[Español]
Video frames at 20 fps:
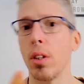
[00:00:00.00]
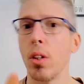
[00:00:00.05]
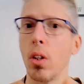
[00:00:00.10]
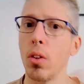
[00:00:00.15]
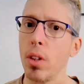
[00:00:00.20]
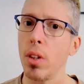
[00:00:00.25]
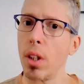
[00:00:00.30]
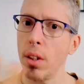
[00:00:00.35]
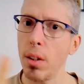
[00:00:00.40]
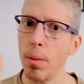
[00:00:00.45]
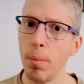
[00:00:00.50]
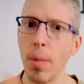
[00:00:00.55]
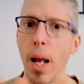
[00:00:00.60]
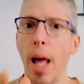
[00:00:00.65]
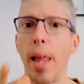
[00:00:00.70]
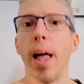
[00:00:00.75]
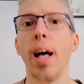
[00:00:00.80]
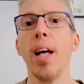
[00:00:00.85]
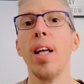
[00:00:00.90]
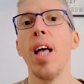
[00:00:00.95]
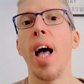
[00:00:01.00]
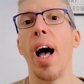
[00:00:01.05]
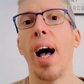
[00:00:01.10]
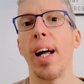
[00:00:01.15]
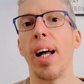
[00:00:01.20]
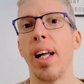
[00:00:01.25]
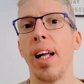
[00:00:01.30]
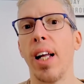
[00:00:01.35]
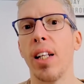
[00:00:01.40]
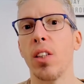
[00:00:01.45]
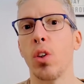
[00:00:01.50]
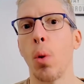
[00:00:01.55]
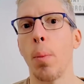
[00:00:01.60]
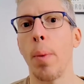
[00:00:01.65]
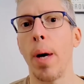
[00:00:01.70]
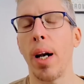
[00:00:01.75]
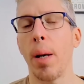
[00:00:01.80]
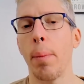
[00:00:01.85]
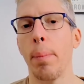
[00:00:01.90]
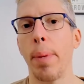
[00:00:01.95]
Entonces, nada, a
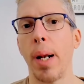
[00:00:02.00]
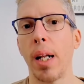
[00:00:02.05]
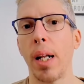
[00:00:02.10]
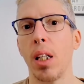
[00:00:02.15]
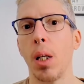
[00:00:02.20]
tomar